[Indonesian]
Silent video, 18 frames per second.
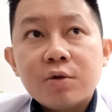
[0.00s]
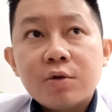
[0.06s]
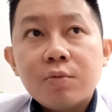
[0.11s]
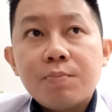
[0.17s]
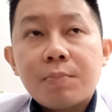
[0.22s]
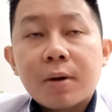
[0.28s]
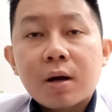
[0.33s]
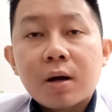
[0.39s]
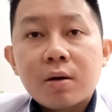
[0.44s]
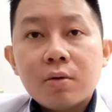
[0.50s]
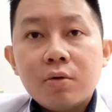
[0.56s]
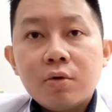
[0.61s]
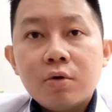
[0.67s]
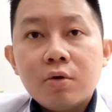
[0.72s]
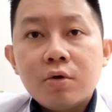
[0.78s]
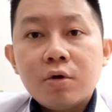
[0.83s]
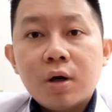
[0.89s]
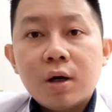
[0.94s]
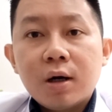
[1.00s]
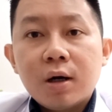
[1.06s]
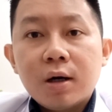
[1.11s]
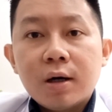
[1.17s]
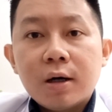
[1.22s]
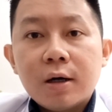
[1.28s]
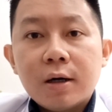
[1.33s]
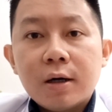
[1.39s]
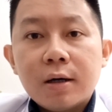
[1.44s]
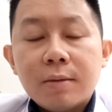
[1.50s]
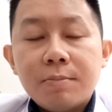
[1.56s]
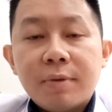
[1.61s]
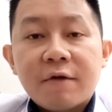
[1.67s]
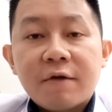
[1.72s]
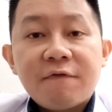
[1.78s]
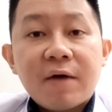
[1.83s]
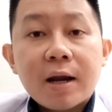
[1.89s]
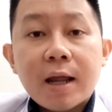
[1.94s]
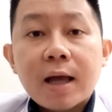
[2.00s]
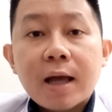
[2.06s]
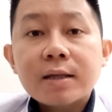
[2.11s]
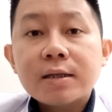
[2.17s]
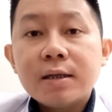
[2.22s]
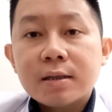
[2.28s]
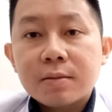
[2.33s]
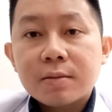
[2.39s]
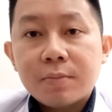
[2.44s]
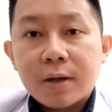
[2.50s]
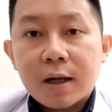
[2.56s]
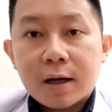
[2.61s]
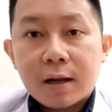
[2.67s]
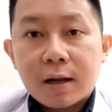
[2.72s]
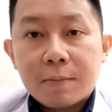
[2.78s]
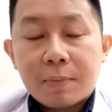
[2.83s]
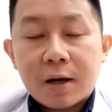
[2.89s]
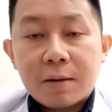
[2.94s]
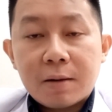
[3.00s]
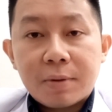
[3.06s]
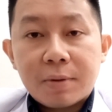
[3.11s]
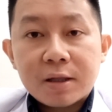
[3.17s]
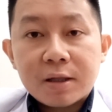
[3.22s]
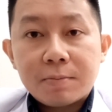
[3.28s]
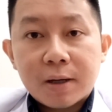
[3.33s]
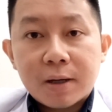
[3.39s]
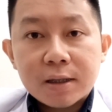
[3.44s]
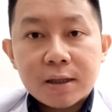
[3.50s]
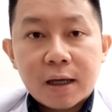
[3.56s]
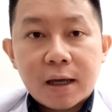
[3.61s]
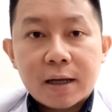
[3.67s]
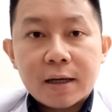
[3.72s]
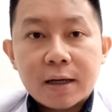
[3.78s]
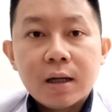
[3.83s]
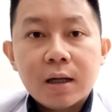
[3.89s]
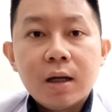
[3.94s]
itu perlu uh, bervariasi sebenarnya pada pasien-pasien